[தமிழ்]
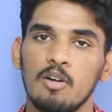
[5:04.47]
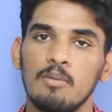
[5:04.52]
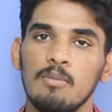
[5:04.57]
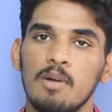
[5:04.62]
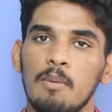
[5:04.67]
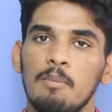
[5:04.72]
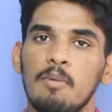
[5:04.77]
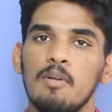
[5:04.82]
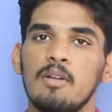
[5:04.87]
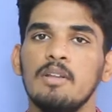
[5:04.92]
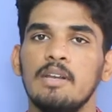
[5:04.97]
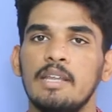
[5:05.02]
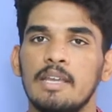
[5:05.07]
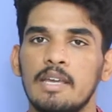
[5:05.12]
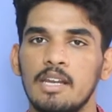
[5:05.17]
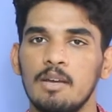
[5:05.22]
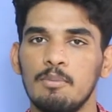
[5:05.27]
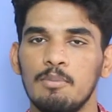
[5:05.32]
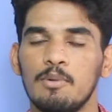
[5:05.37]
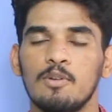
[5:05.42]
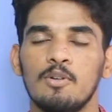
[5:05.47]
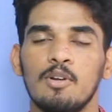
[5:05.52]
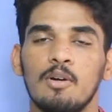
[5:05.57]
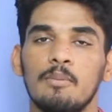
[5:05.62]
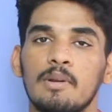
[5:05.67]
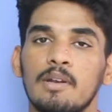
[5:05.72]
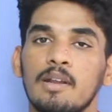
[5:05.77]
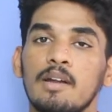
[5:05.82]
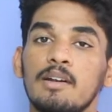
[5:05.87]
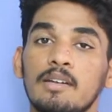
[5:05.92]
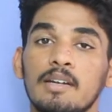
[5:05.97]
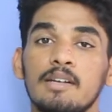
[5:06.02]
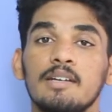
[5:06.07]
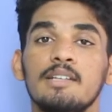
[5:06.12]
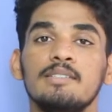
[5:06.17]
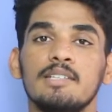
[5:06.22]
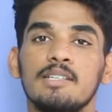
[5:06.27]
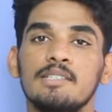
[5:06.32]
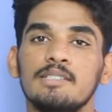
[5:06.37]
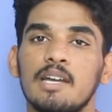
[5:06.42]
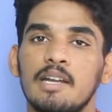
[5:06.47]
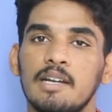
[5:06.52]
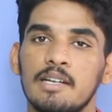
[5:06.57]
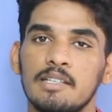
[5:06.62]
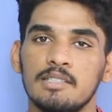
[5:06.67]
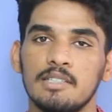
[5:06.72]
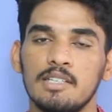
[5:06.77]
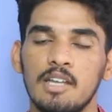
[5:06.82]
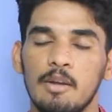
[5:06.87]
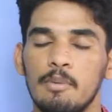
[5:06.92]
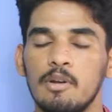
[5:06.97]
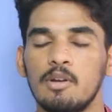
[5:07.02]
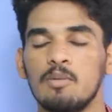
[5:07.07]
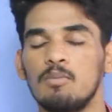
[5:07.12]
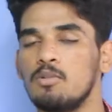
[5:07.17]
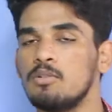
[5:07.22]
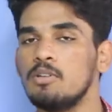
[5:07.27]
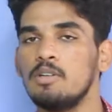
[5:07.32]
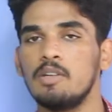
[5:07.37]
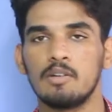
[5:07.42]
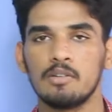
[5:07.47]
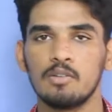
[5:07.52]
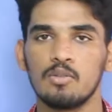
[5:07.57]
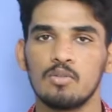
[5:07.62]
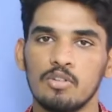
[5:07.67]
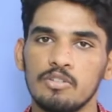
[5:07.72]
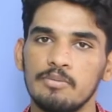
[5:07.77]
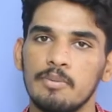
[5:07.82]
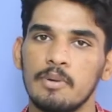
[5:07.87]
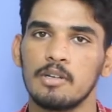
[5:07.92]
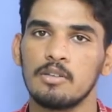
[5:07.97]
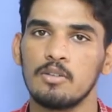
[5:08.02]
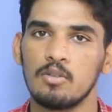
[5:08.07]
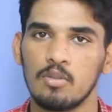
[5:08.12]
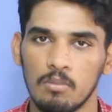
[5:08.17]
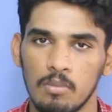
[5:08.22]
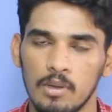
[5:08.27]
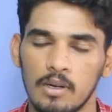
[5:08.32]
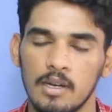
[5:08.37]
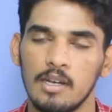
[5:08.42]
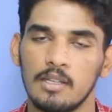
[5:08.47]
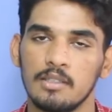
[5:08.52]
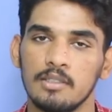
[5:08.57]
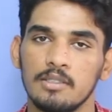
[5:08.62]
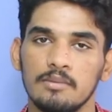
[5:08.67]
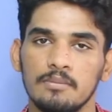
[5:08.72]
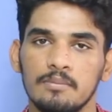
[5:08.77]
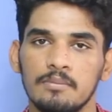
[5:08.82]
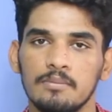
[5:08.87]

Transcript: ஆகும் அப்போலாம் நீங்கள் என்ன பண்ணணும் அப்படின்னா ட்ரெண்டு சேஞ்ச் ஆகிடுச்சு அப்படின்னு பண்ணும்போது நீங்கள் வந்து க்ளோஸ் பண்ணுறது ரொம்ப நல்லது